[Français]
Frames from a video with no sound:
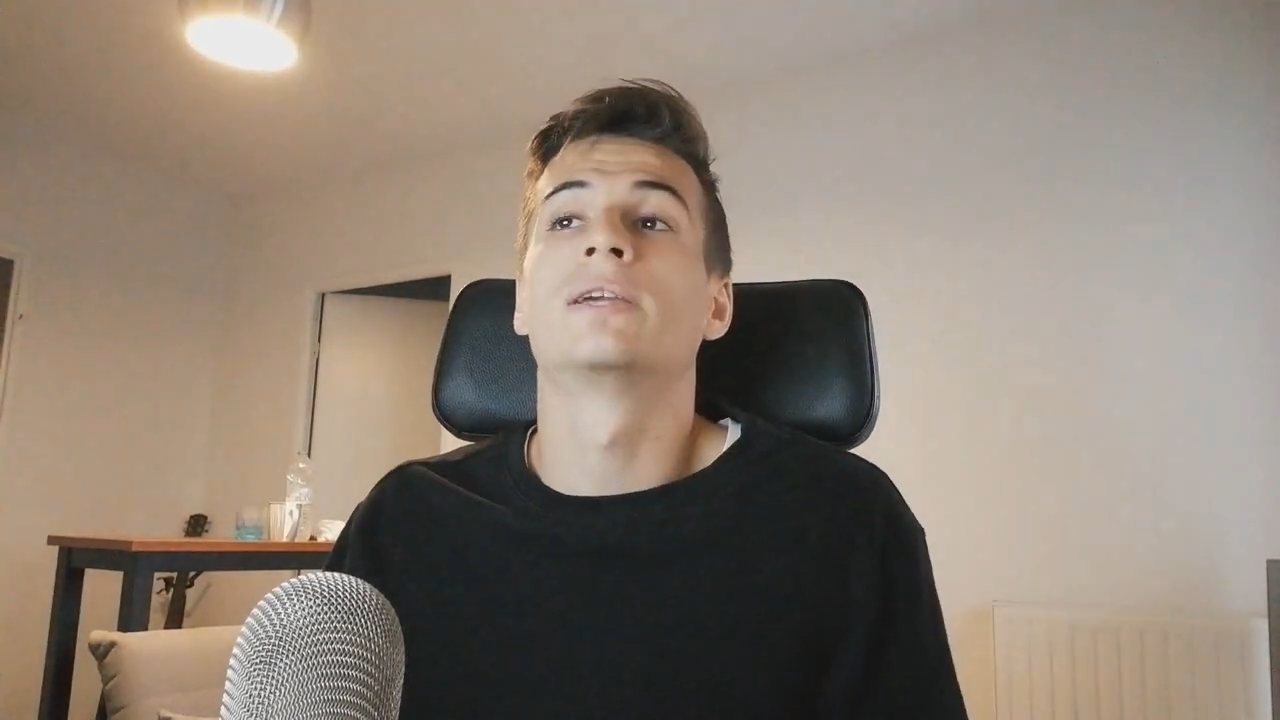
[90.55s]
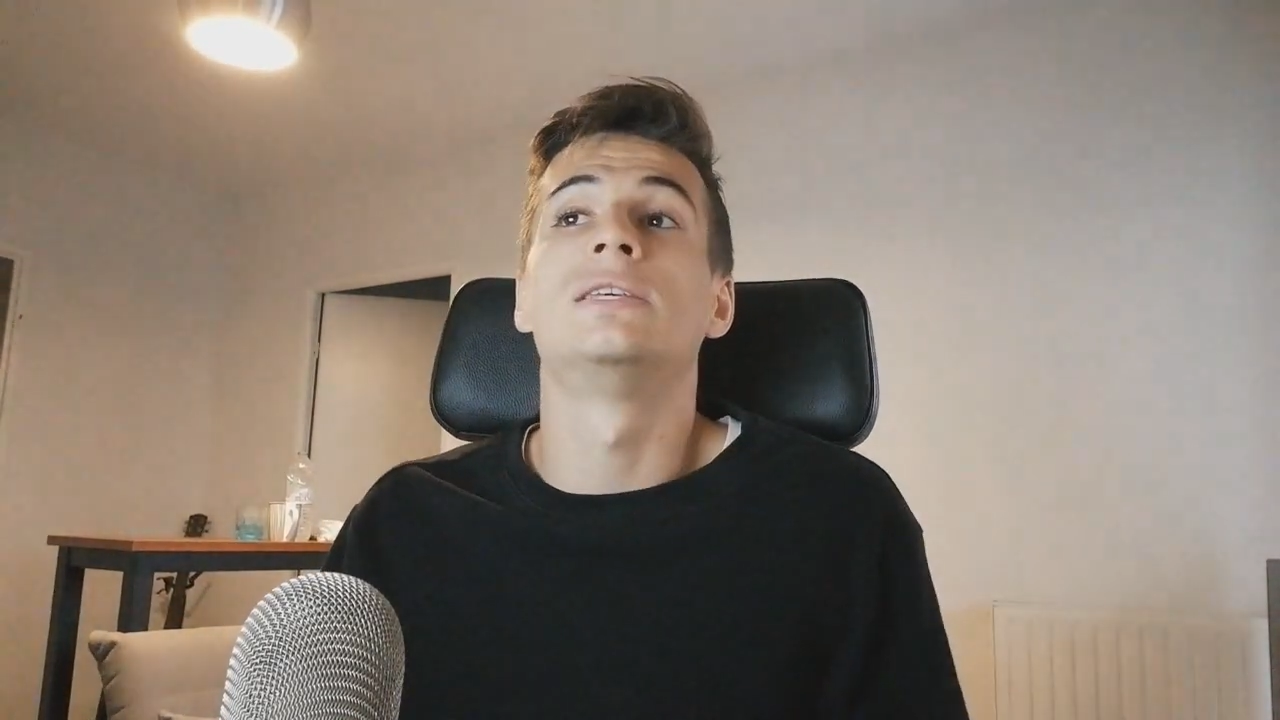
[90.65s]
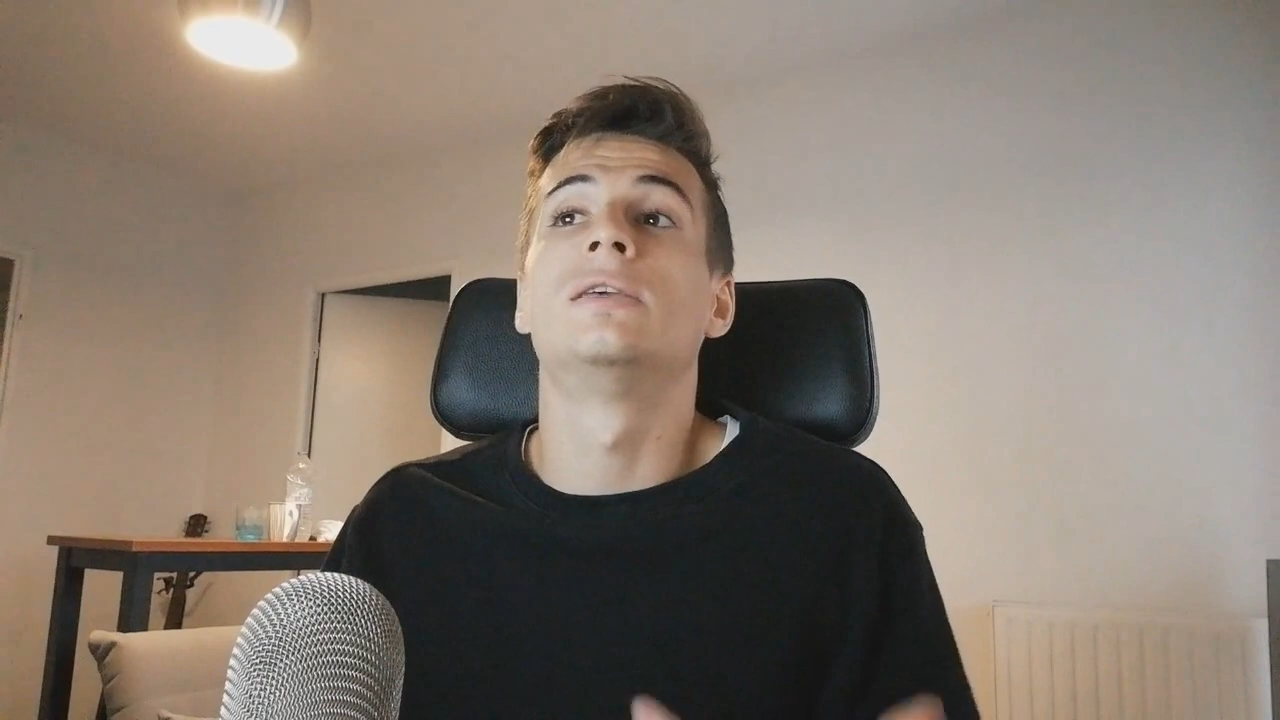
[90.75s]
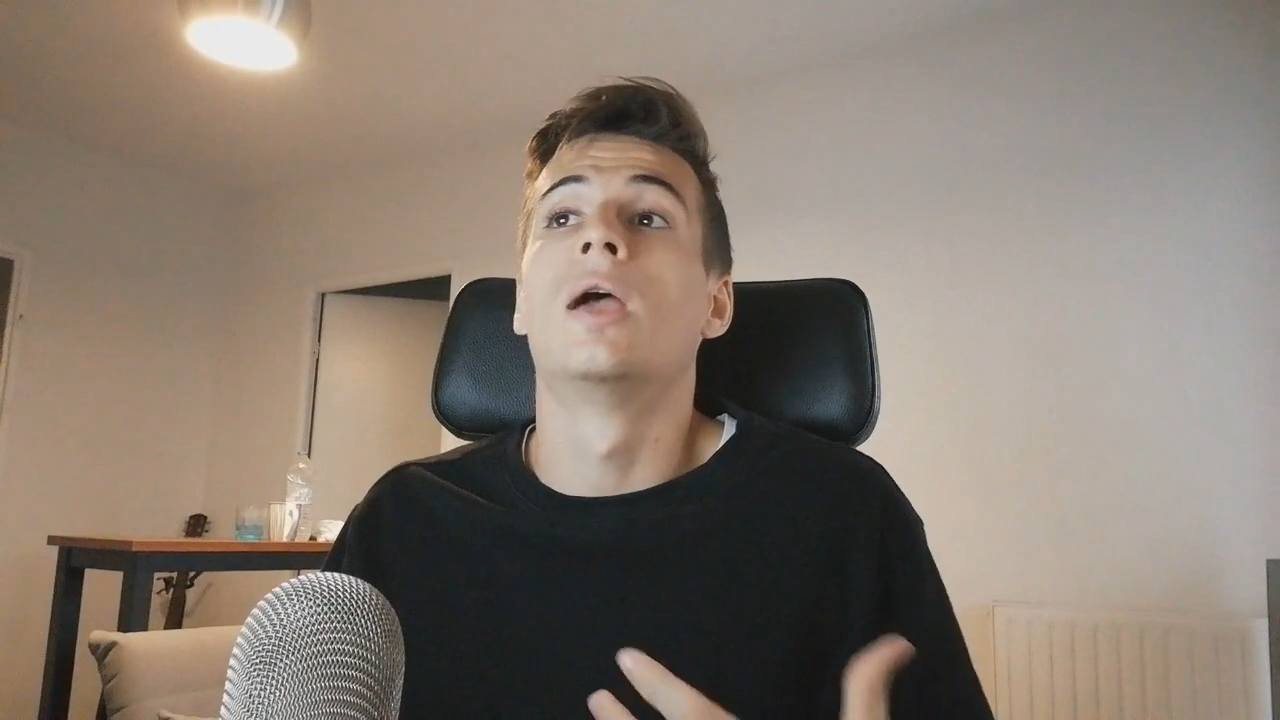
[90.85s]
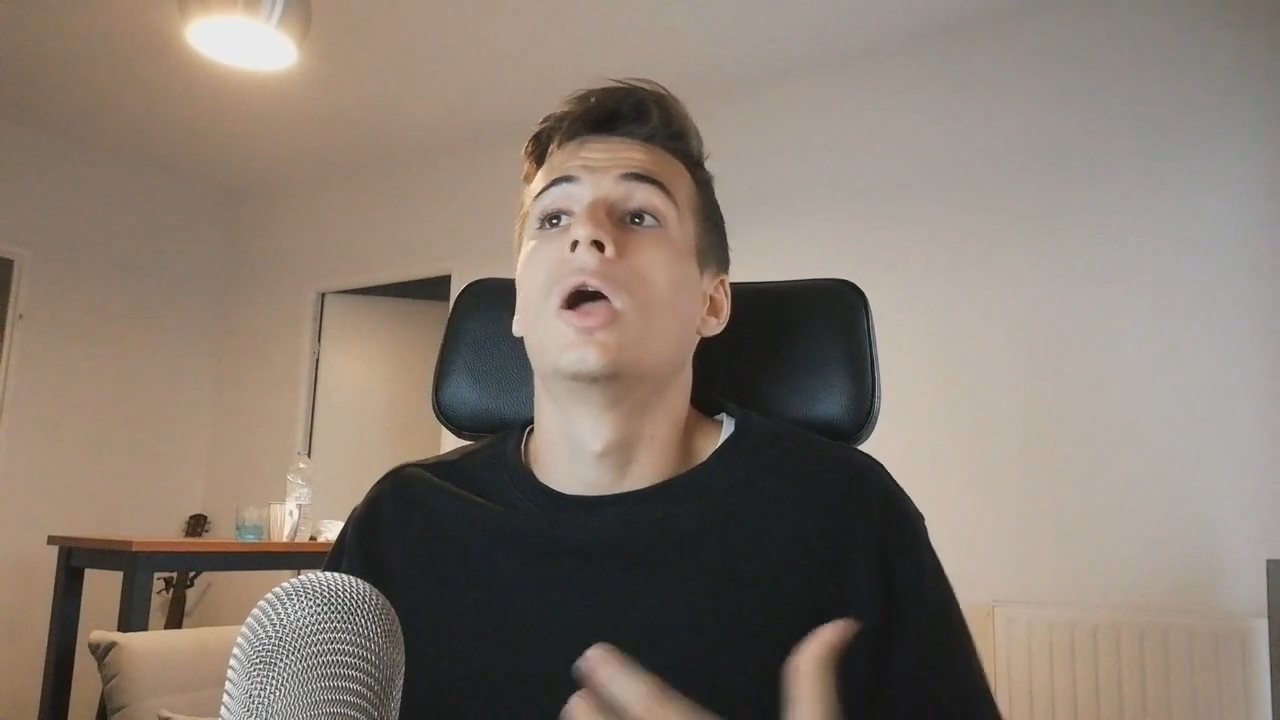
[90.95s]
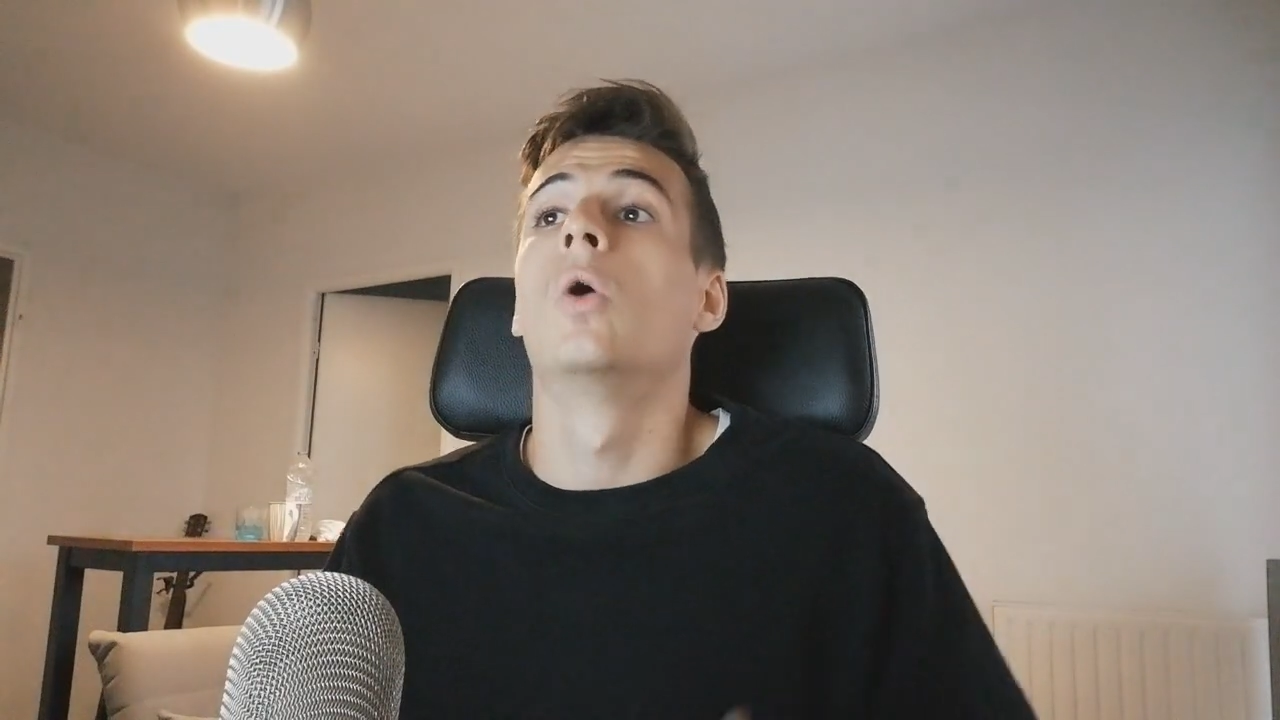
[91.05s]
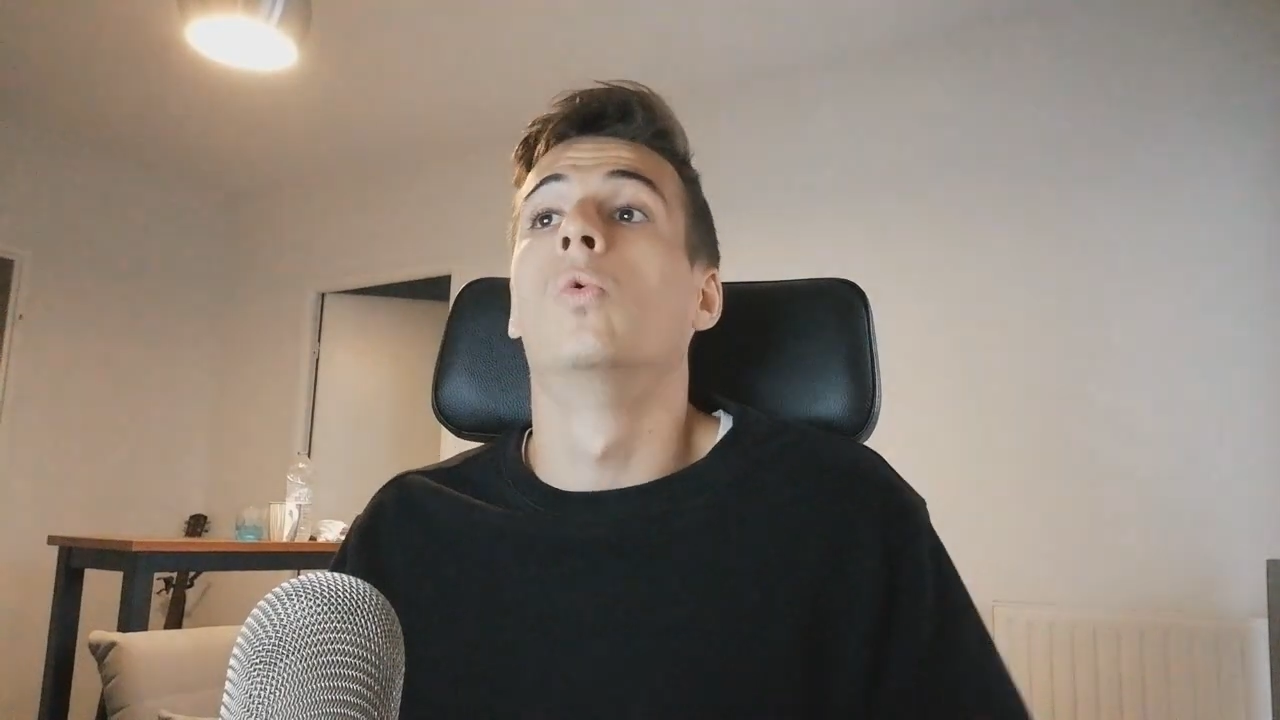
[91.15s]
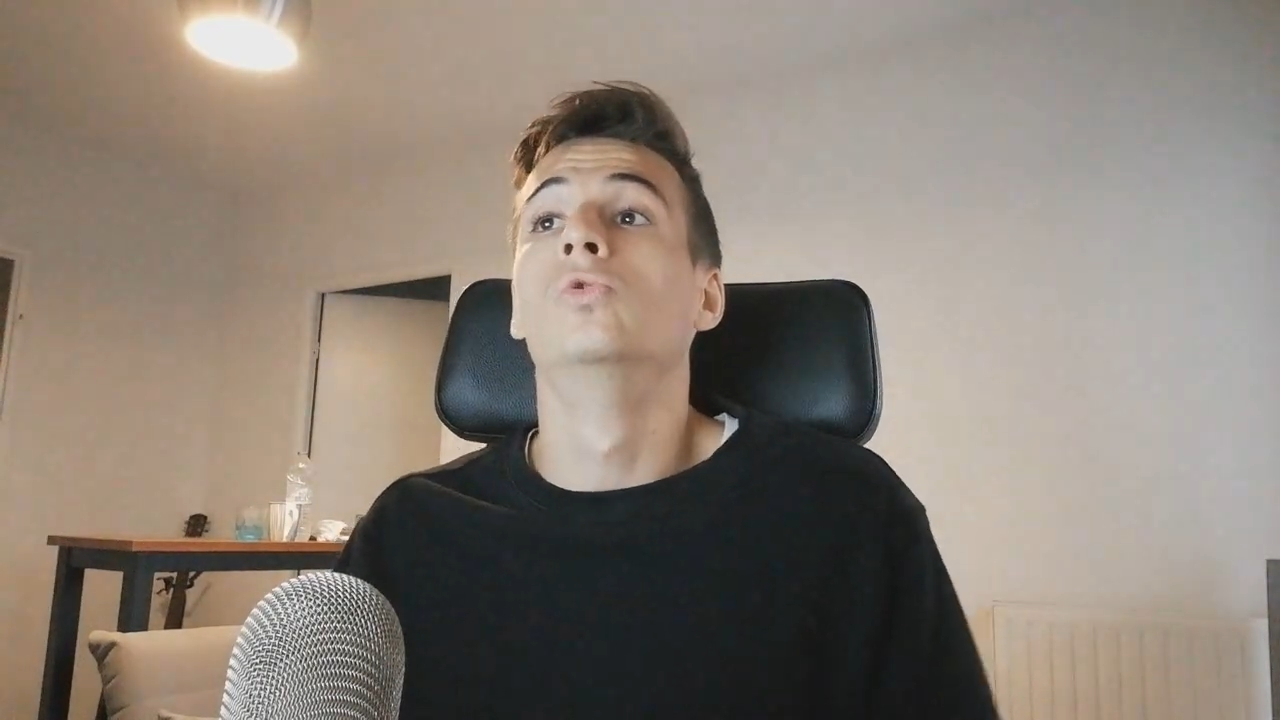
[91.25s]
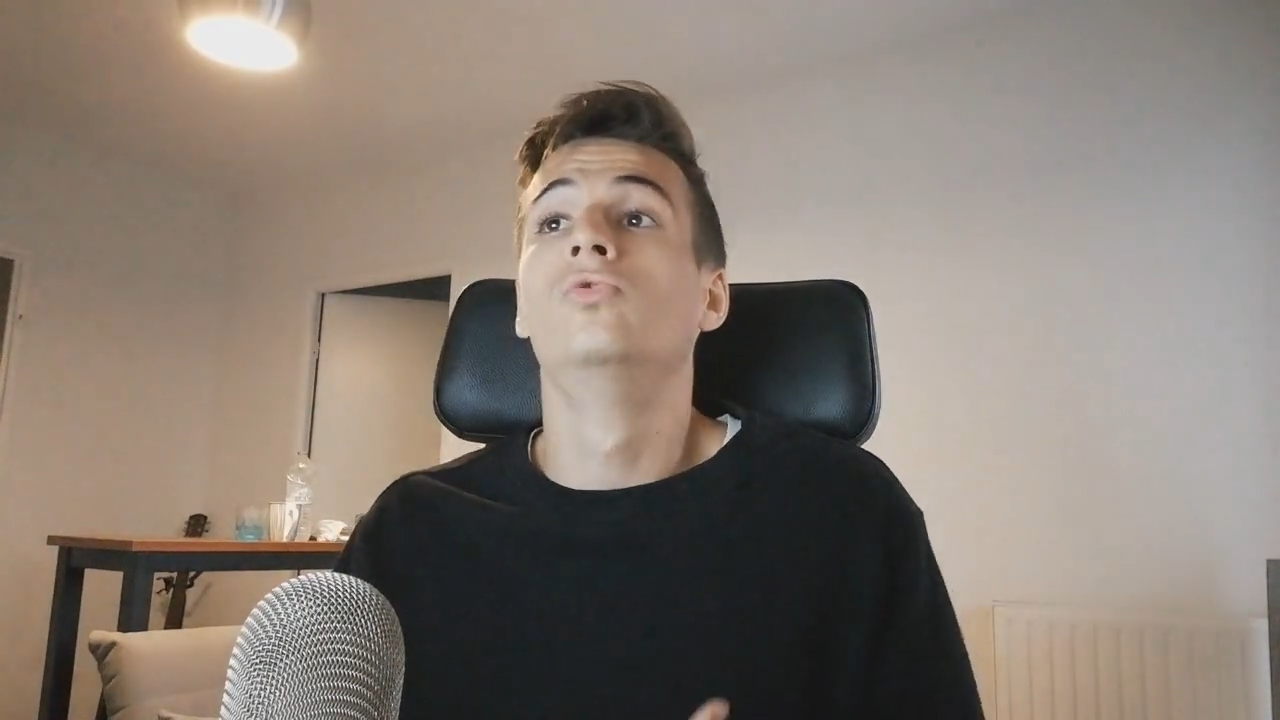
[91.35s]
qui ont